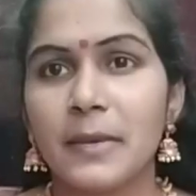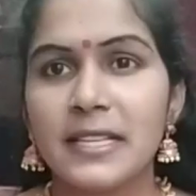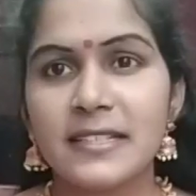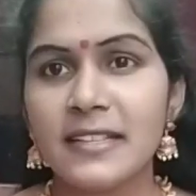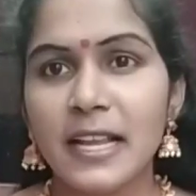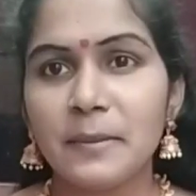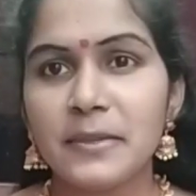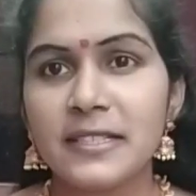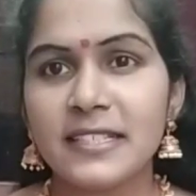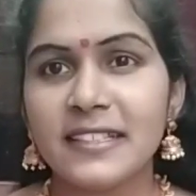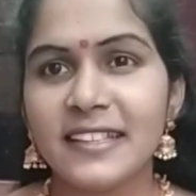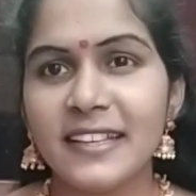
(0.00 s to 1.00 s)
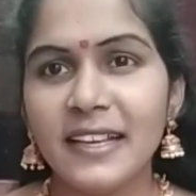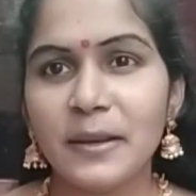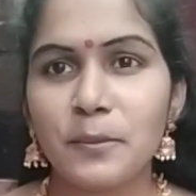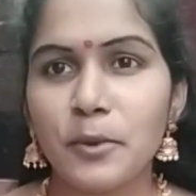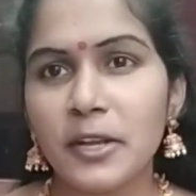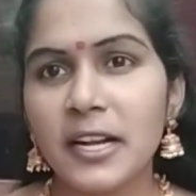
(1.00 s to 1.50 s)
మంచిగా అనిపించింది
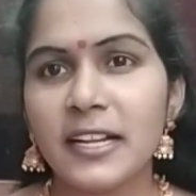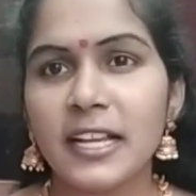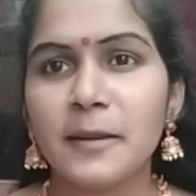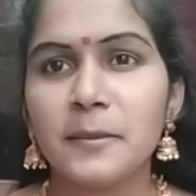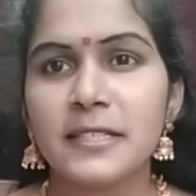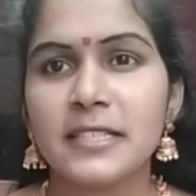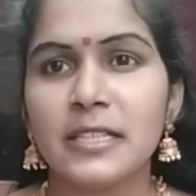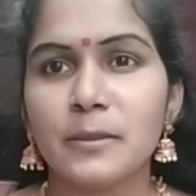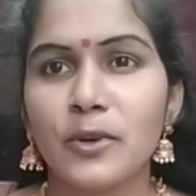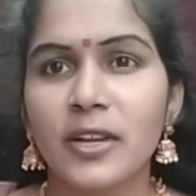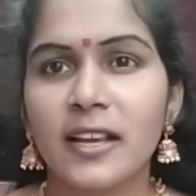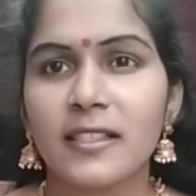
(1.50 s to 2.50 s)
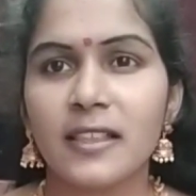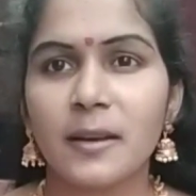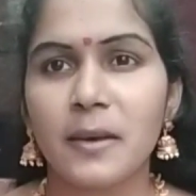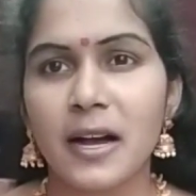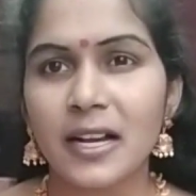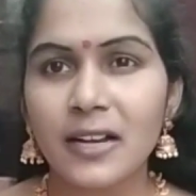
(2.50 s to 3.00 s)
పోయినట్టే అనిపించింది మురికి అంతా
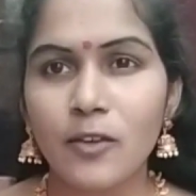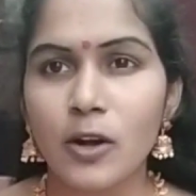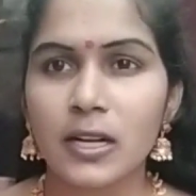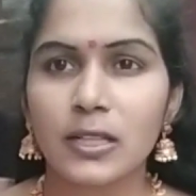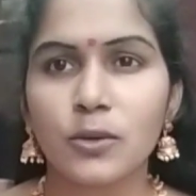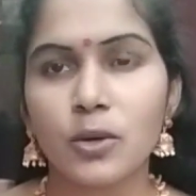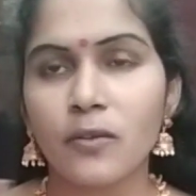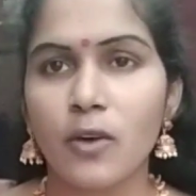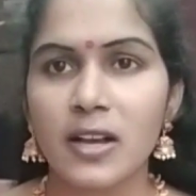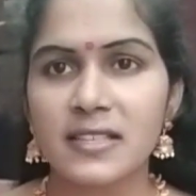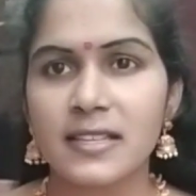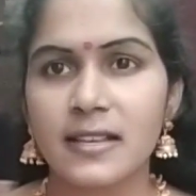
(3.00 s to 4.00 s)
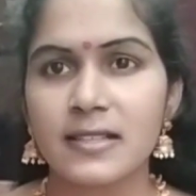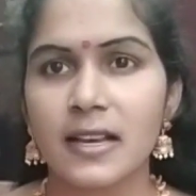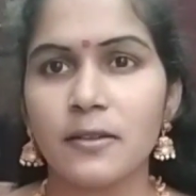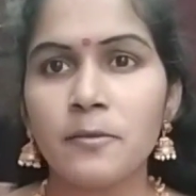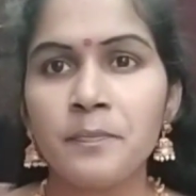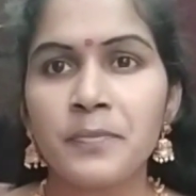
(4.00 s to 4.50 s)
బాగా వాటర్తో కూడా వాష్
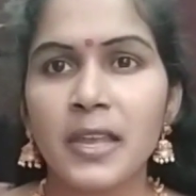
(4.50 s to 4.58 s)
చేశాను